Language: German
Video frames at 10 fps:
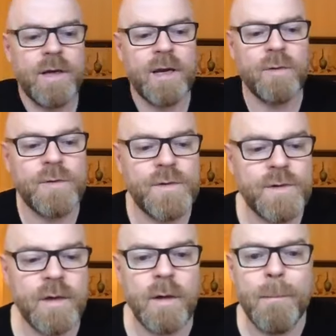
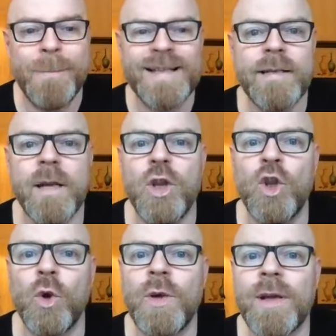aus Bad
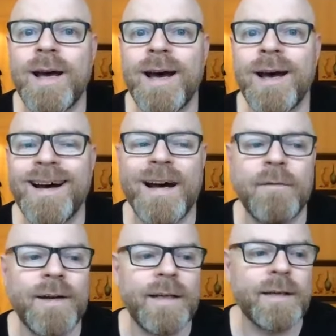Neuenahr
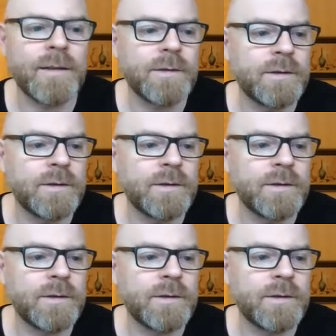Ahrweiler.